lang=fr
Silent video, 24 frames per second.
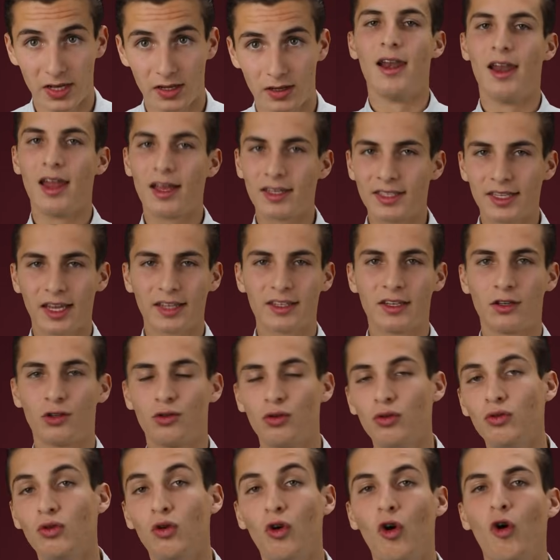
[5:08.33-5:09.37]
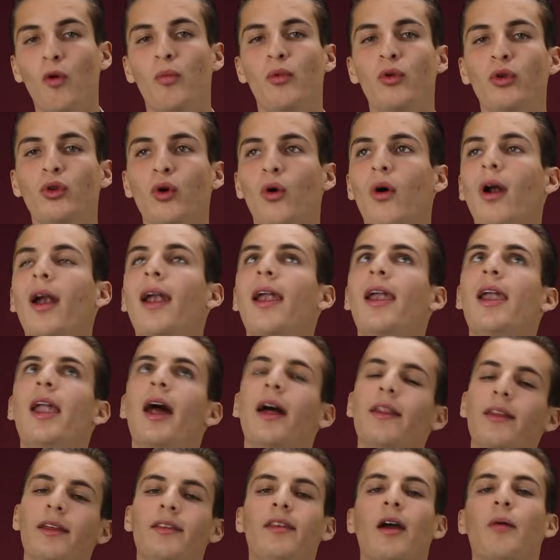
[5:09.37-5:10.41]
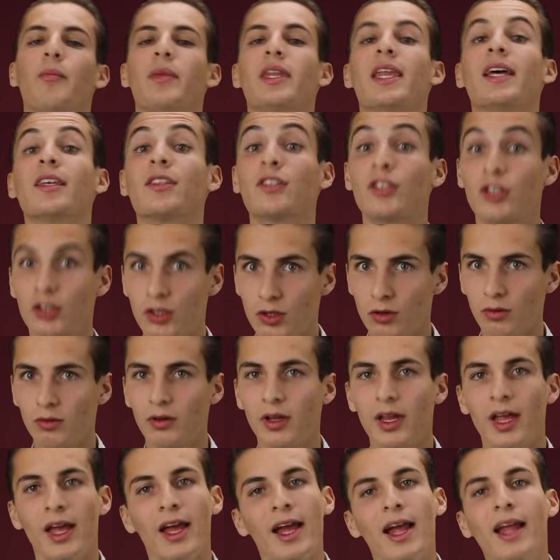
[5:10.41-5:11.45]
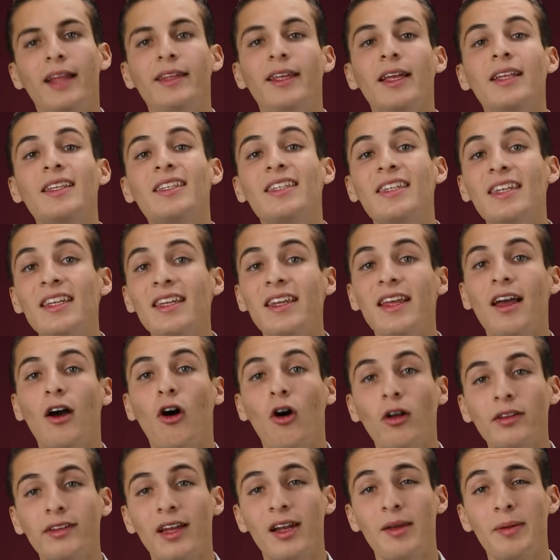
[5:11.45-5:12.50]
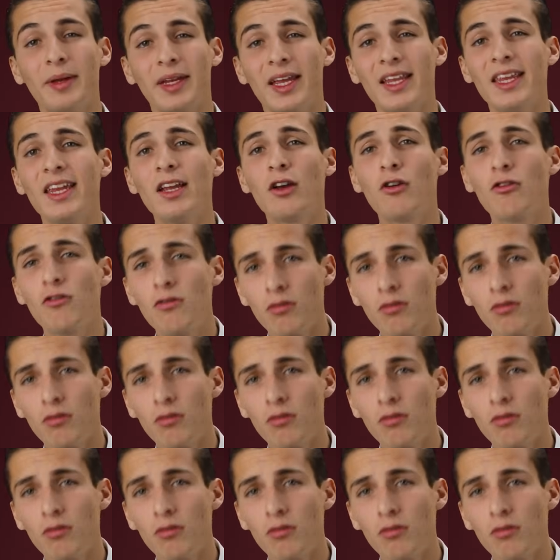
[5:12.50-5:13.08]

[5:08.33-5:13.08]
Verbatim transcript: L'incertitude, ou plutôt l'indétermination, était inhérente à la mécanique